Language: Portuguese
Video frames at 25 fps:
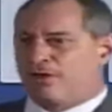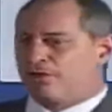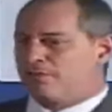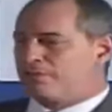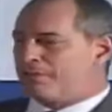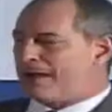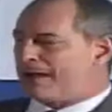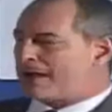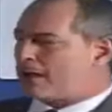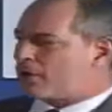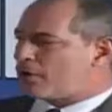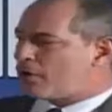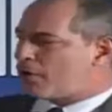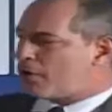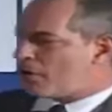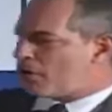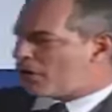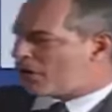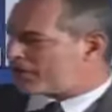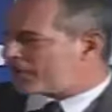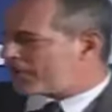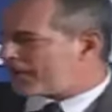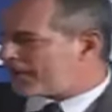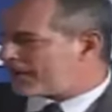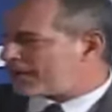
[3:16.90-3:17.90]
uma
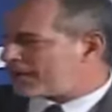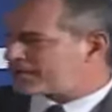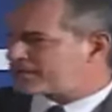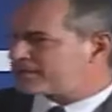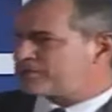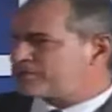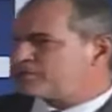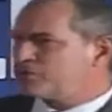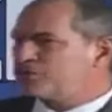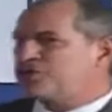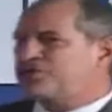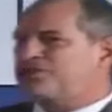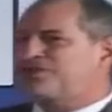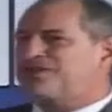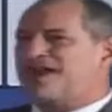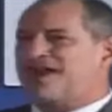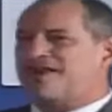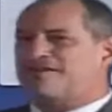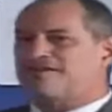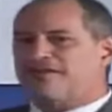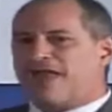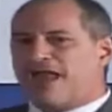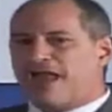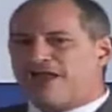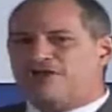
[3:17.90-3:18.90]
coordenação
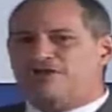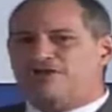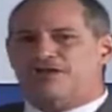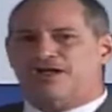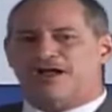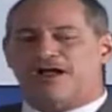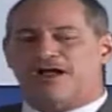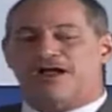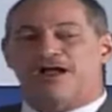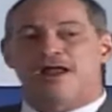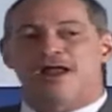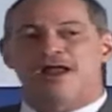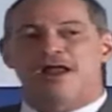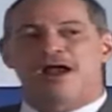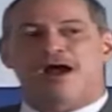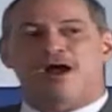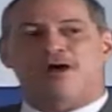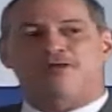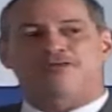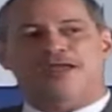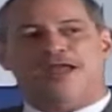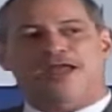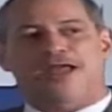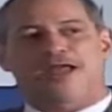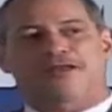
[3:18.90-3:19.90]
estratégica
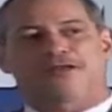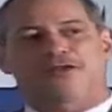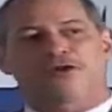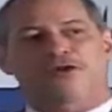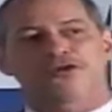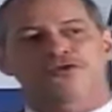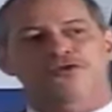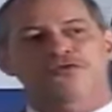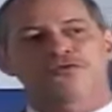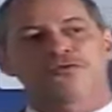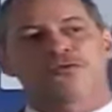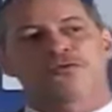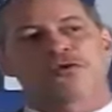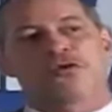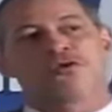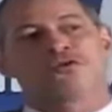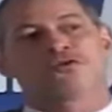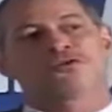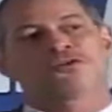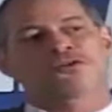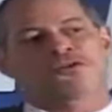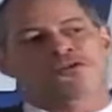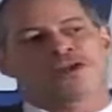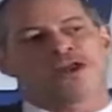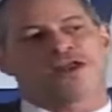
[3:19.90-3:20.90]
ao derredor de um
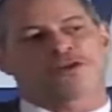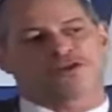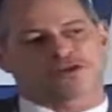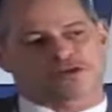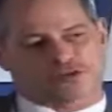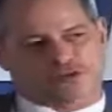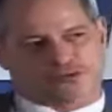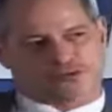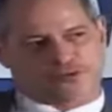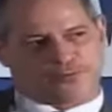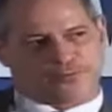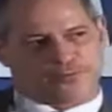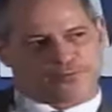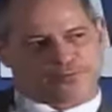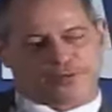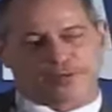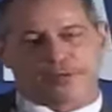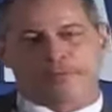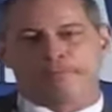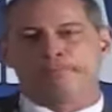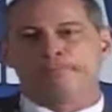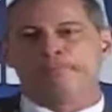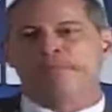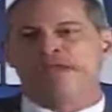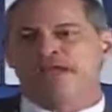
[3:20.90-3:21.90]
consenso
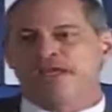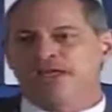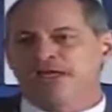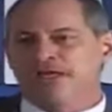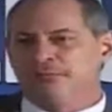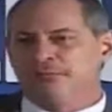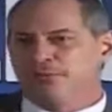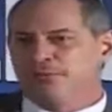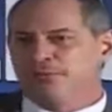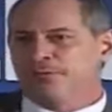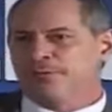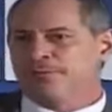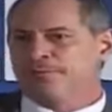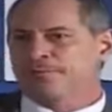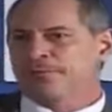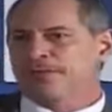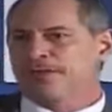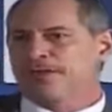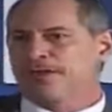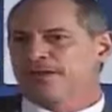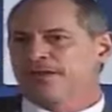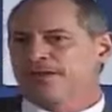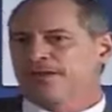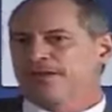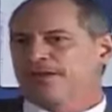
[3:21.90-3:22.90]
mínimo
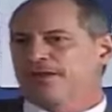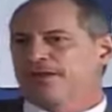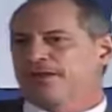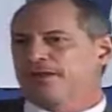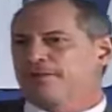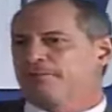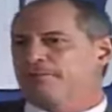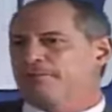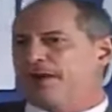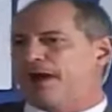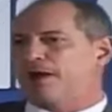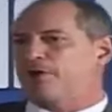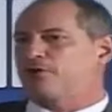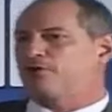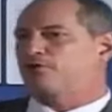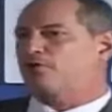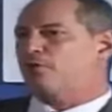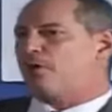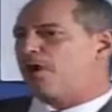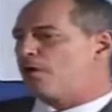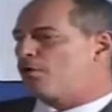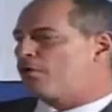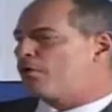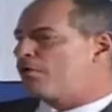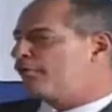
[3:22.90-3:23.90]
para o
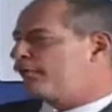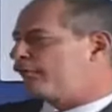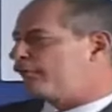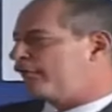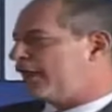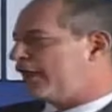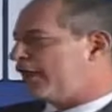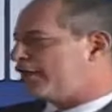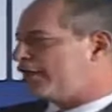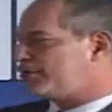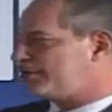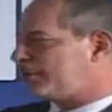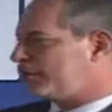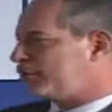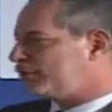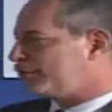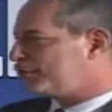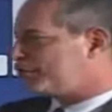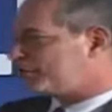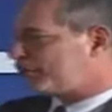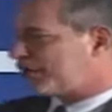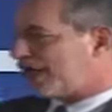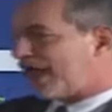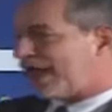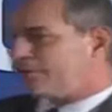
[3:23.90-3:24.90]
qual convergem um
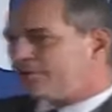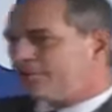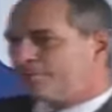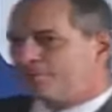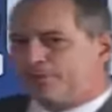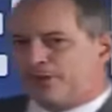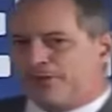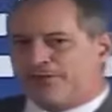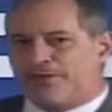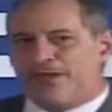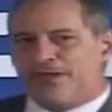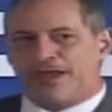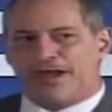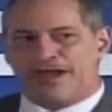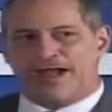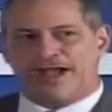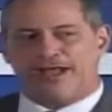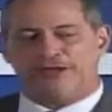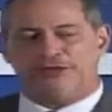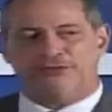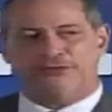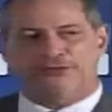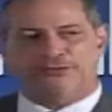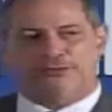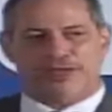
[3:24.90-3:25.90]
Estado
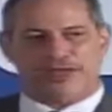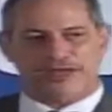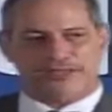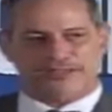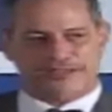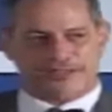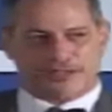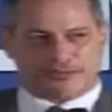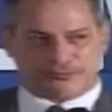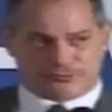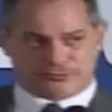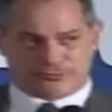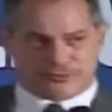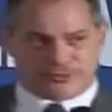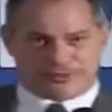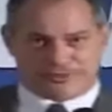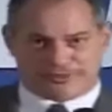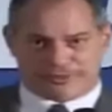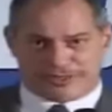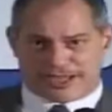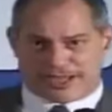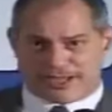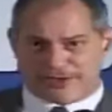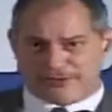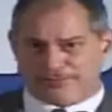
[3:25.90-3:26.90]
empoderado, não quer dizer
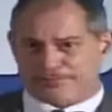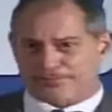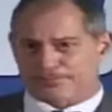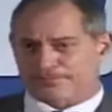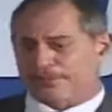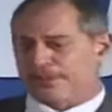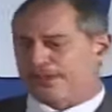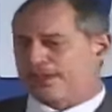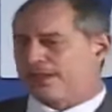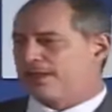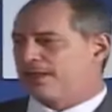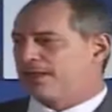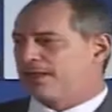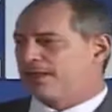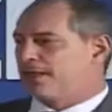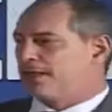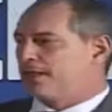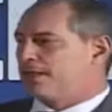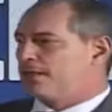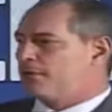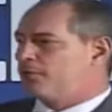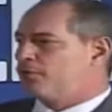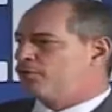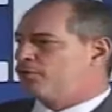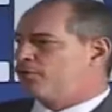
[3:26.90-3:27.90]
autoritário,
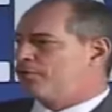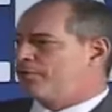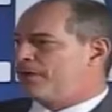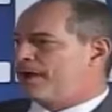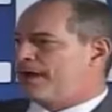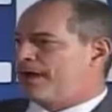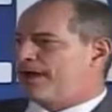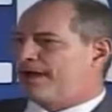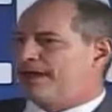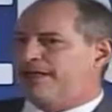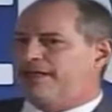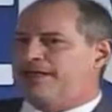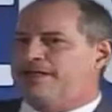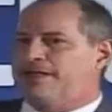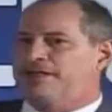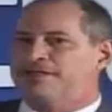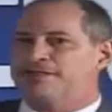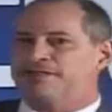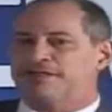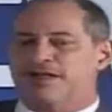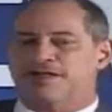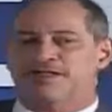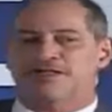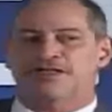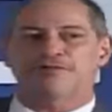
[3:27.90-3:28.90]
uma
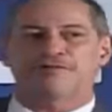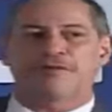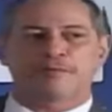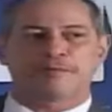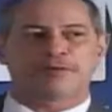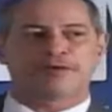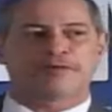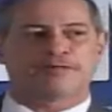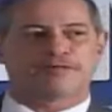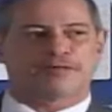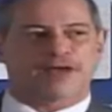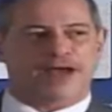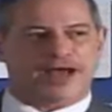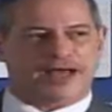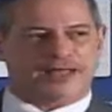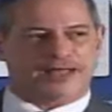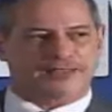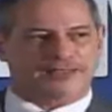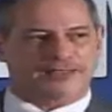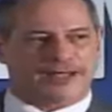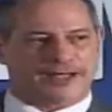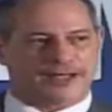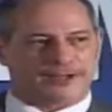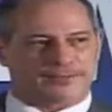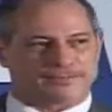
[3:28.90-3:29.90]
iniciativa
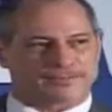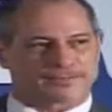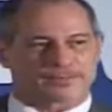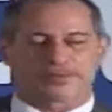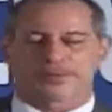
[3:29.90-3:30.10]
privada